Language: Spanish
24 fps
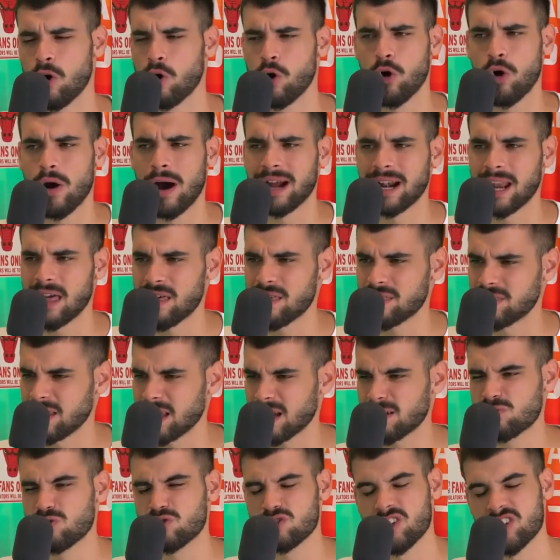Os
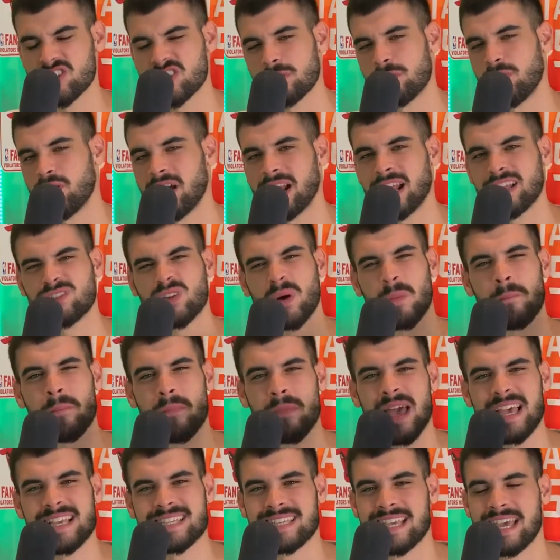agradecería muchísimo que en estos
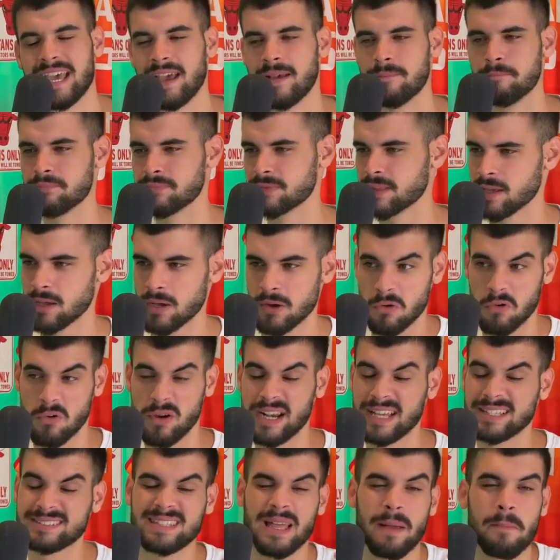meses
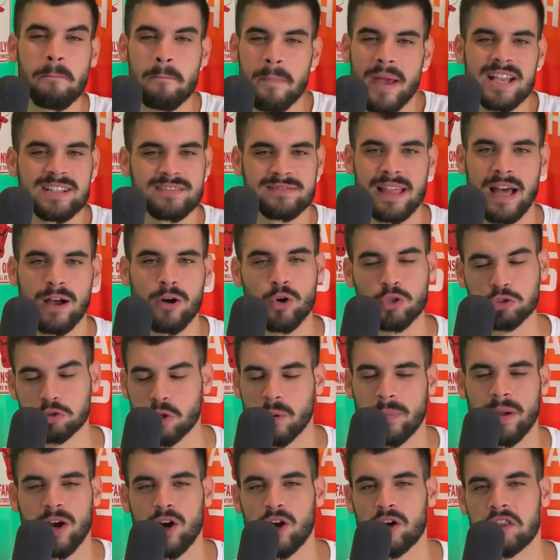o en este mes de
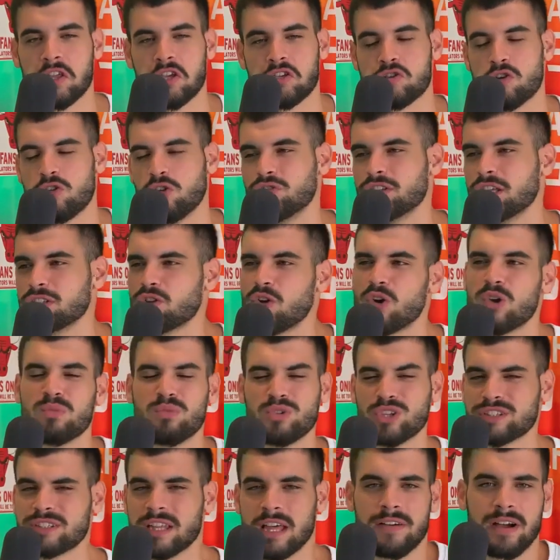agosto, mejor dicho, donde todo el
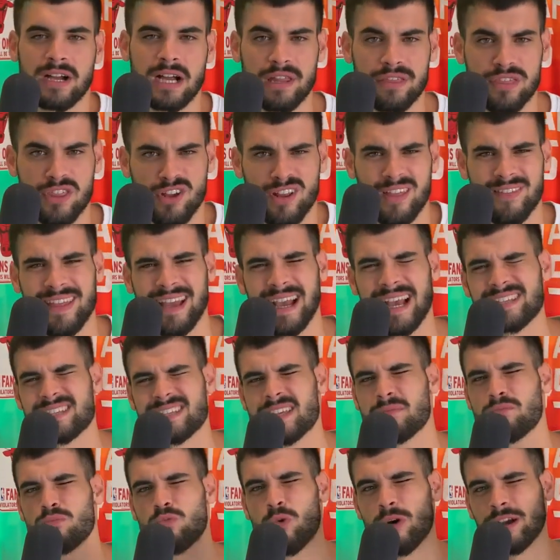mundo está de vacaciones,
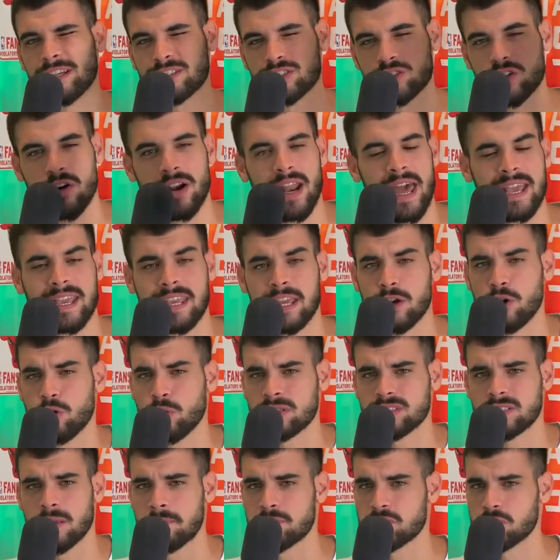dejéis vuestro like, que no
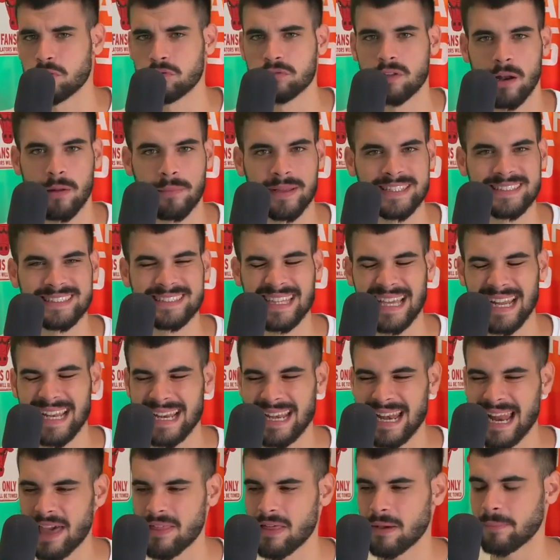cuesta absolutamente
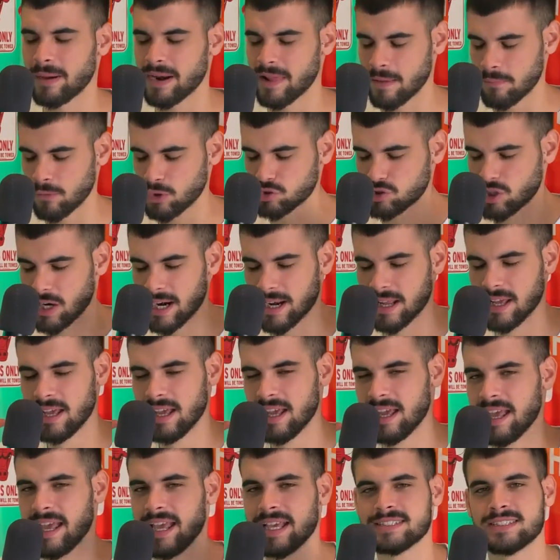nada para demostrar
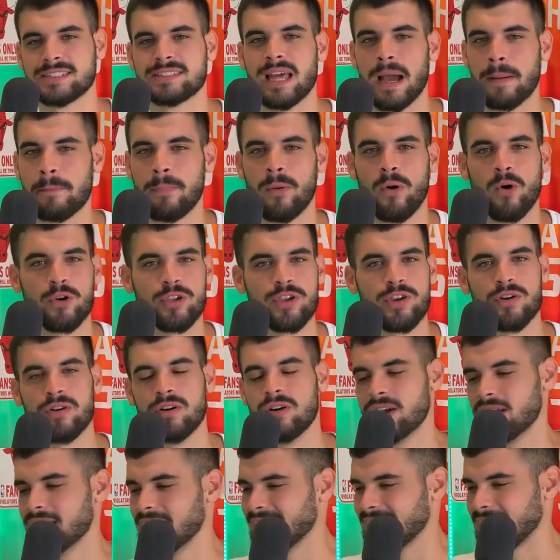este apoyo
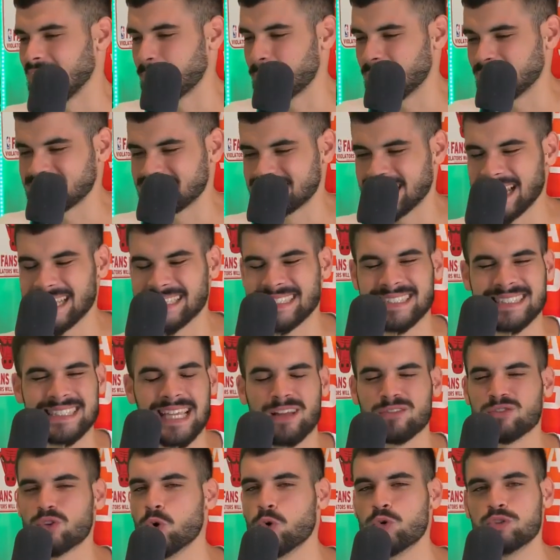que me estáis
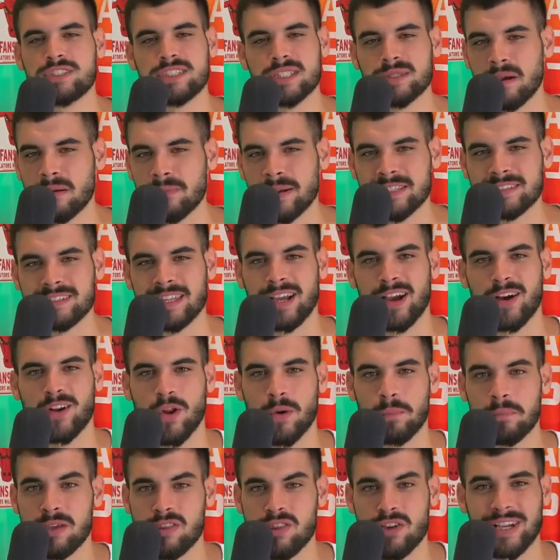dando últimamente con
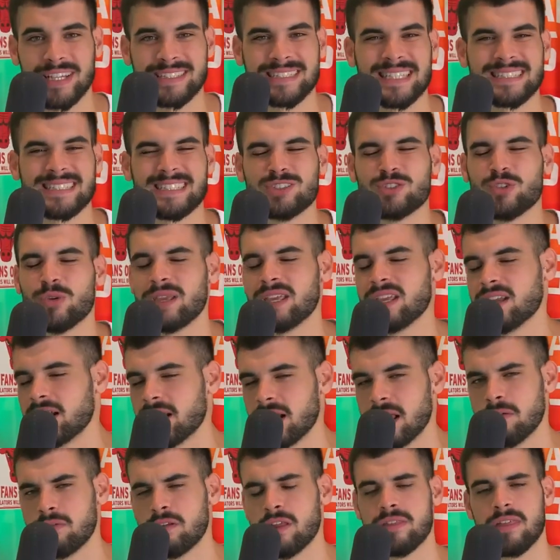los vídeos, que está siendo
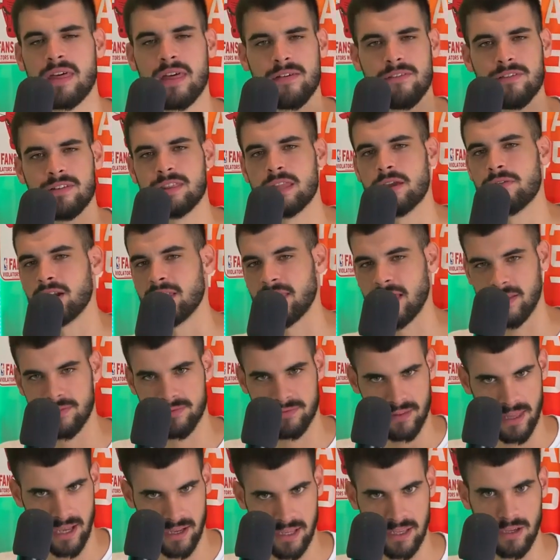increíble, de, verdad,
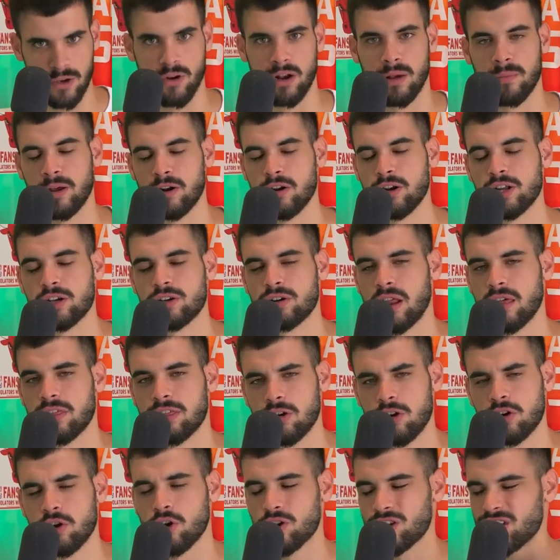de aquí, con la mano en el
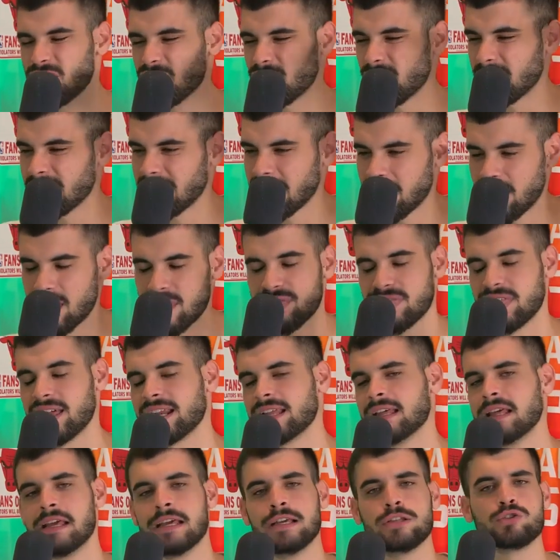corazón, os quiero
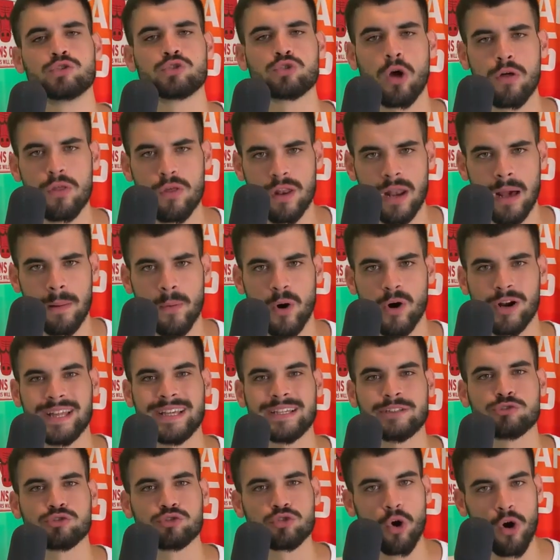agradecer todo el amor
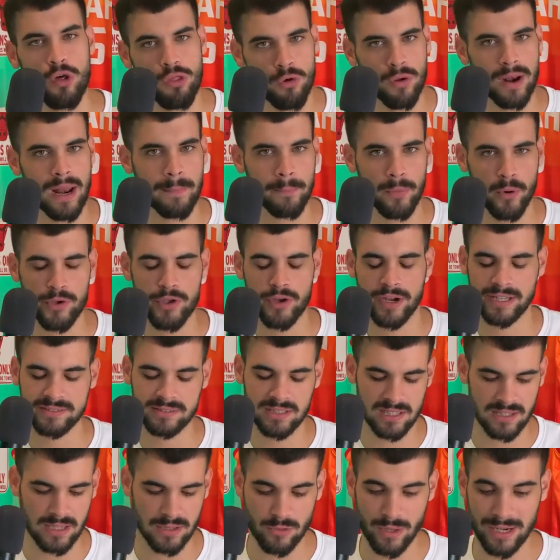y todo el apoyo que
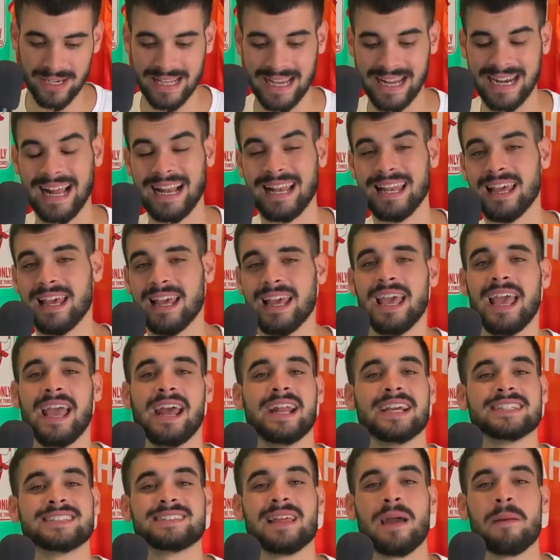estáis dando al canal
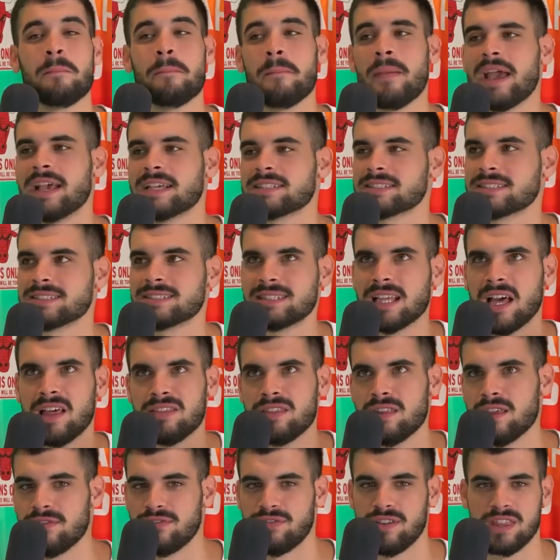en este mes
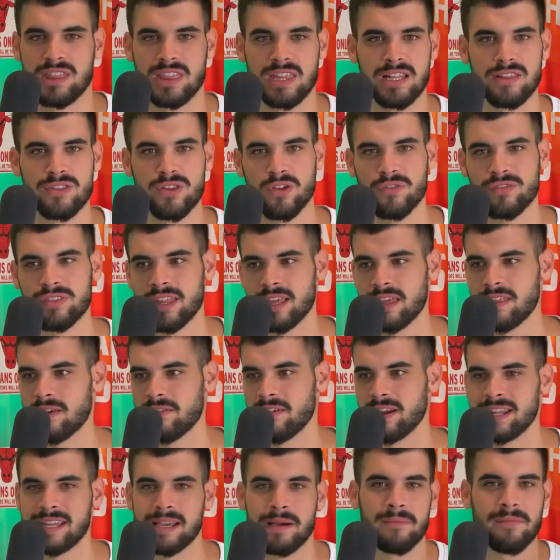tan difícil donde
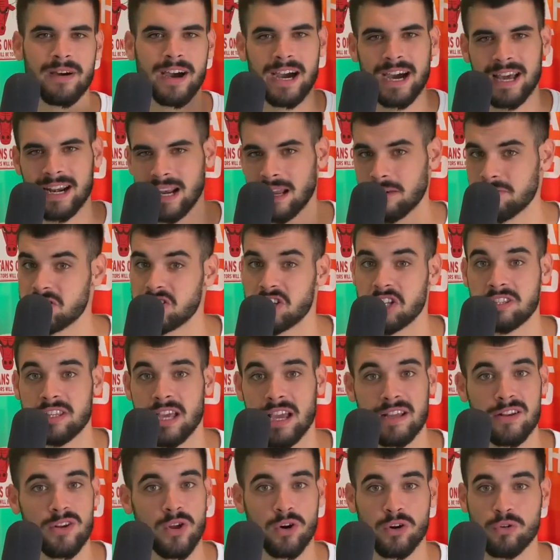deberían bajar la
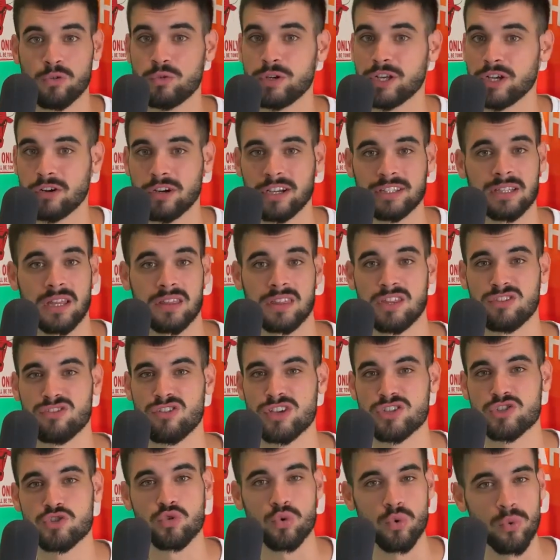visita y lo único que está
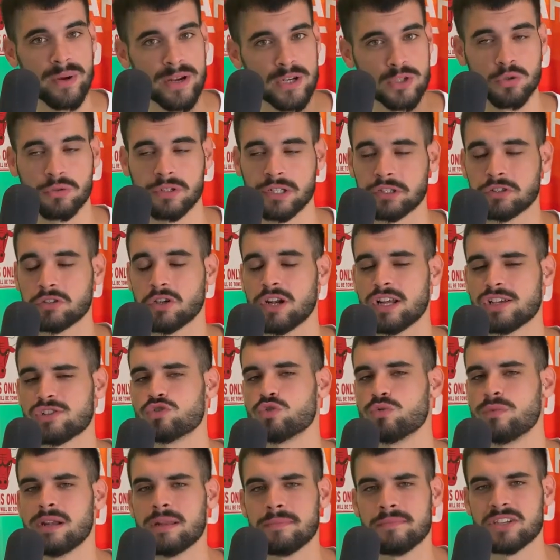haciendo es subir suscriptores,
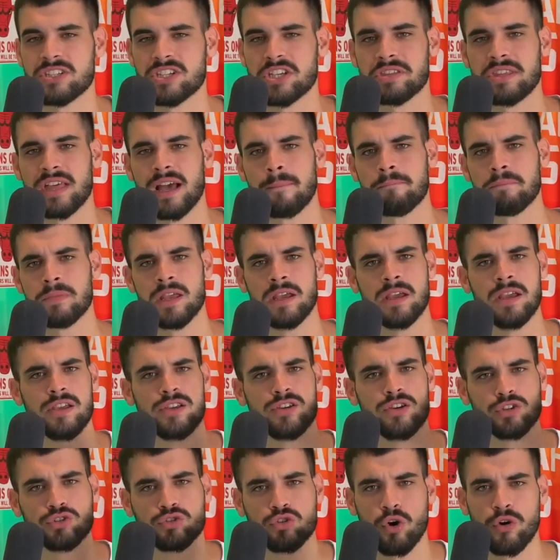subir visita
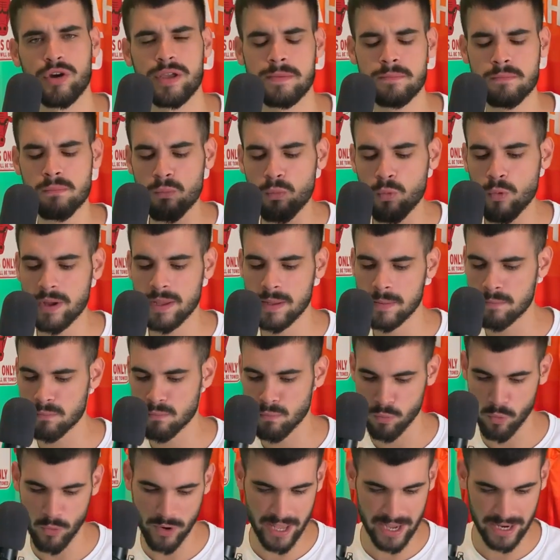y estoy muy,
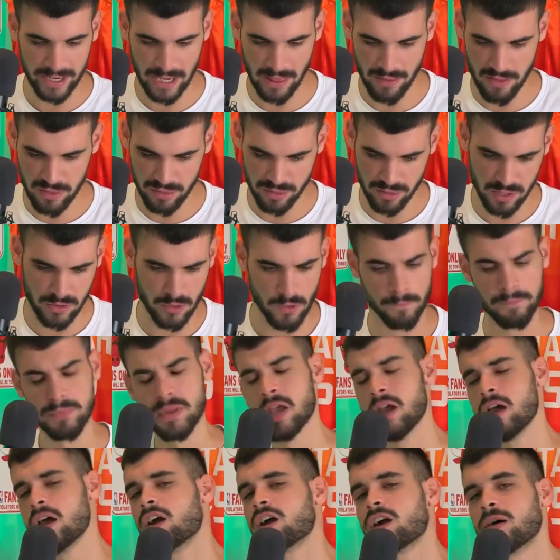muy agradecido.
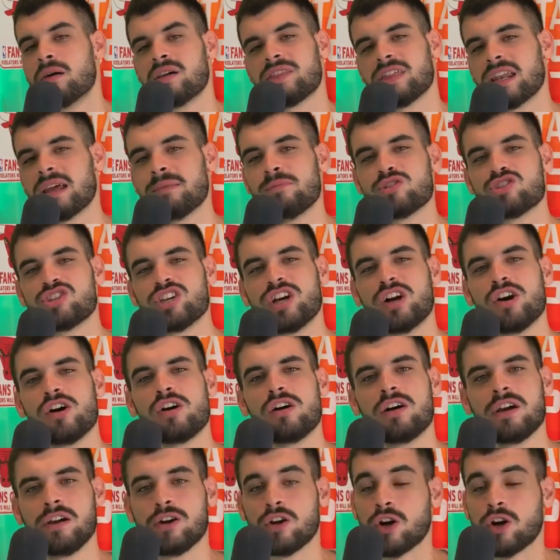Comenzaremos, chicos,